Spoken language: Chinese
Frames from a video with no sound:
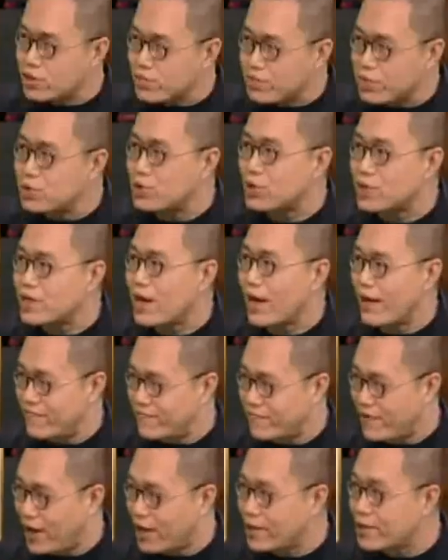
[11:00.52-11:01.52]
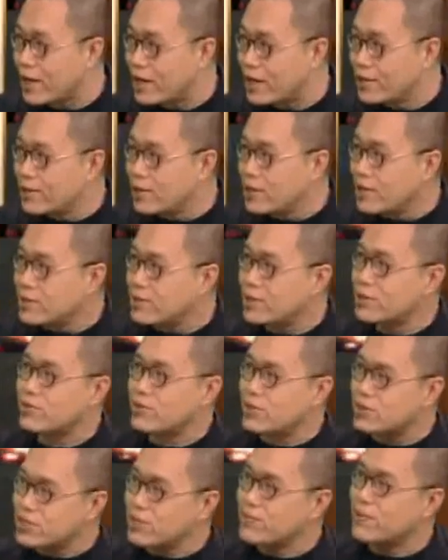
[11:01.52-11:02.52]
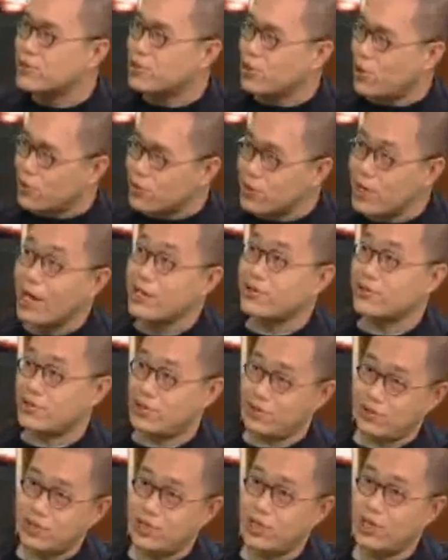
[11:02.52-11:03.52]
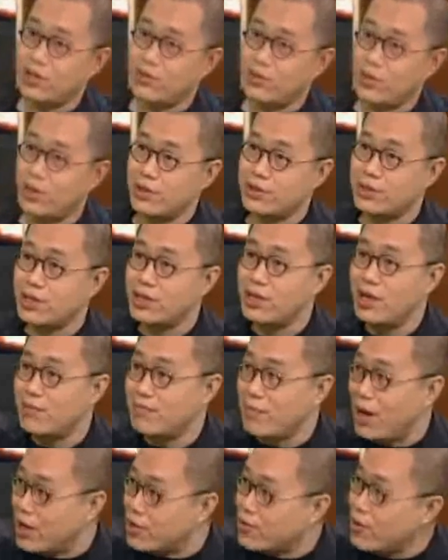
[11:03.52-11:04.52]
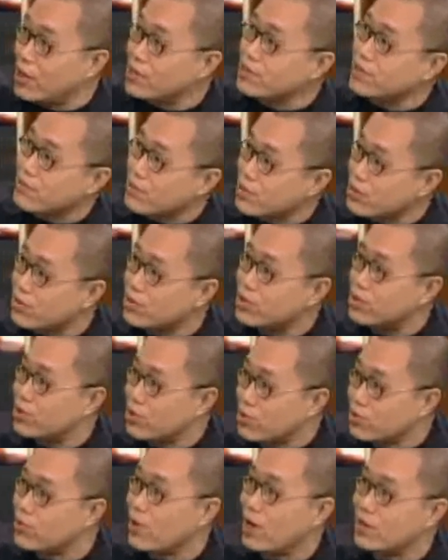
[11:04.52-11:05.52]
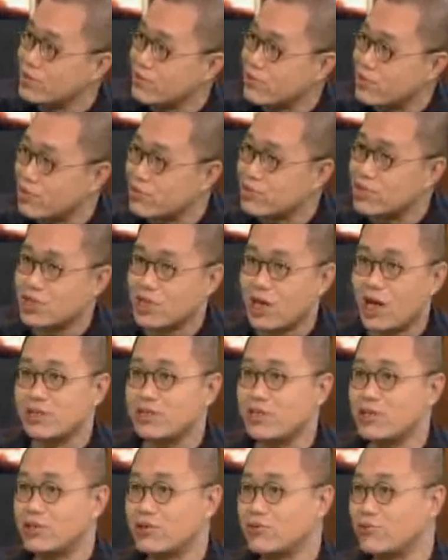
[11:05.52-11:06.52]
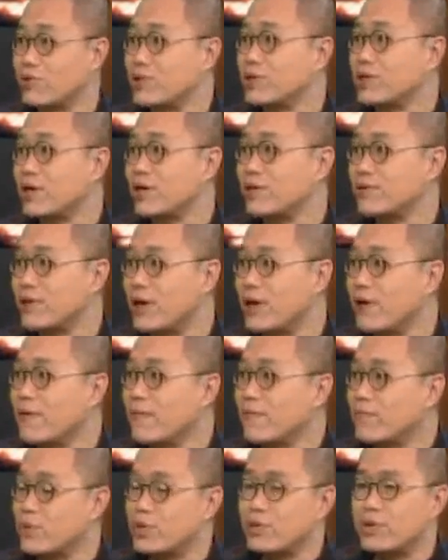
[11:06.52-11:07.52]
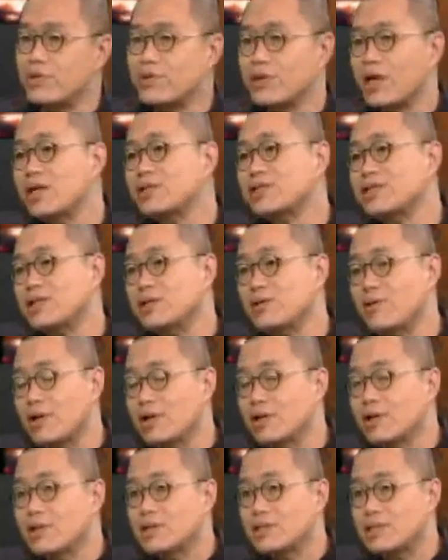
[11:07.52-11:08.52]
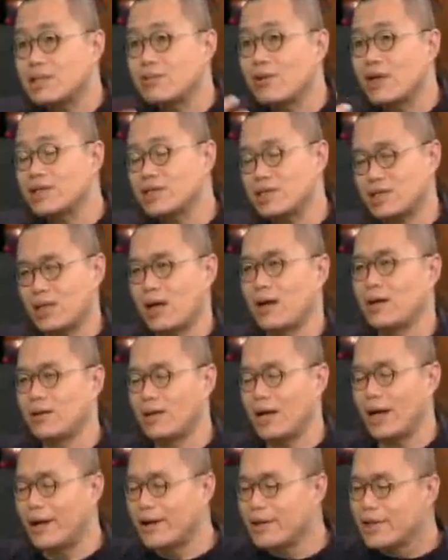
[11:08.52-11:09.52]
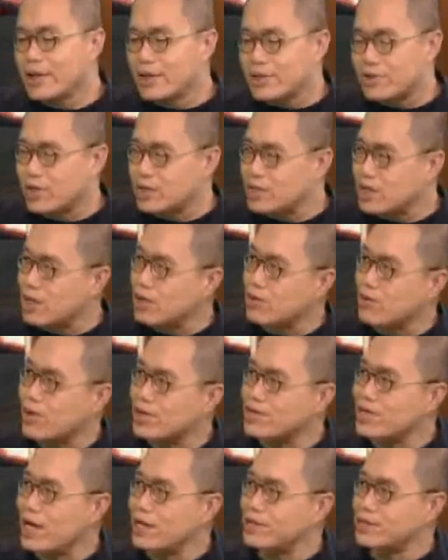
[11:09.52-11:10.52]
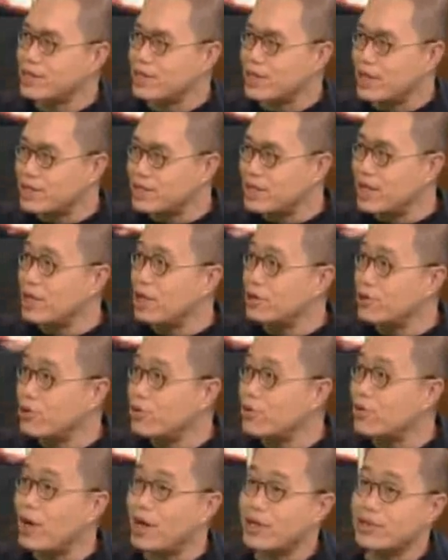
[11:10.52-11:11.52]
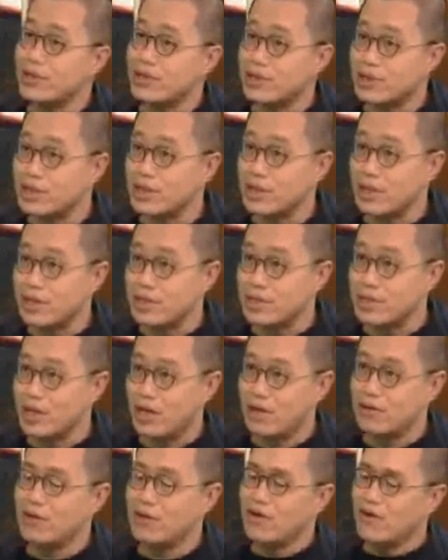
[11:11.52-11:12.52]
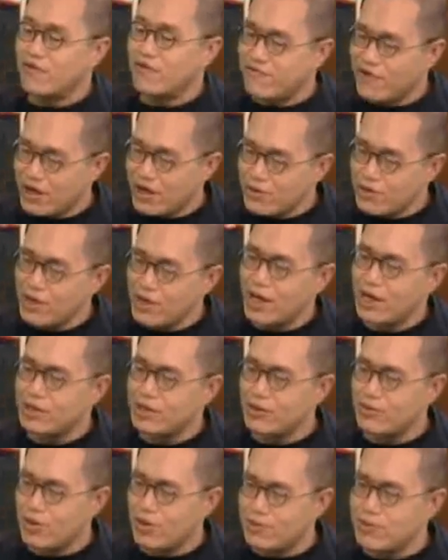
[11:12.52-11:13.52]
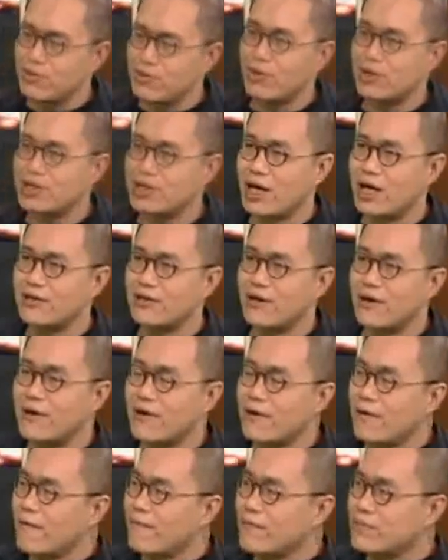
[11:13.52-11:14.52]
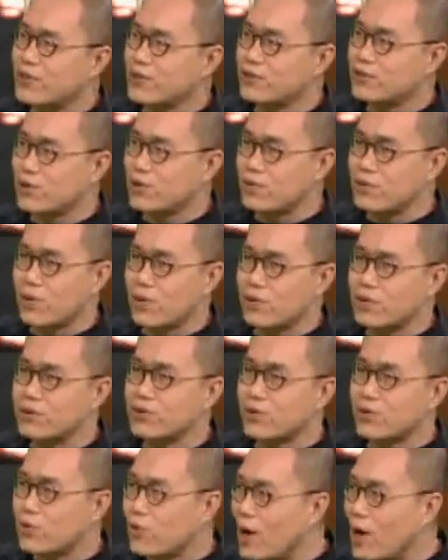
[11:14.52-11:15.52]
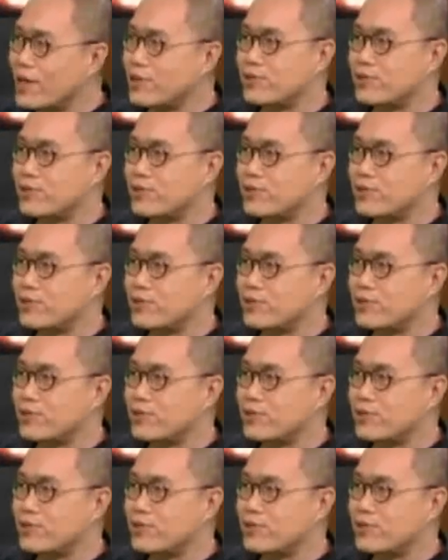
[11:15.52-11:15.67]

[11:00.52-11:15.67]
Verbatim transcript: 而且是不准砍伐的。那所以日本从来就是这种策略，尽量买光你们的东西，用光你们的东西，他自己多得很的，对不对？因为他资源少啊，所以这个国家的人啊，向来忧患意识很强。反过来呢，我们国家呢，就总有一种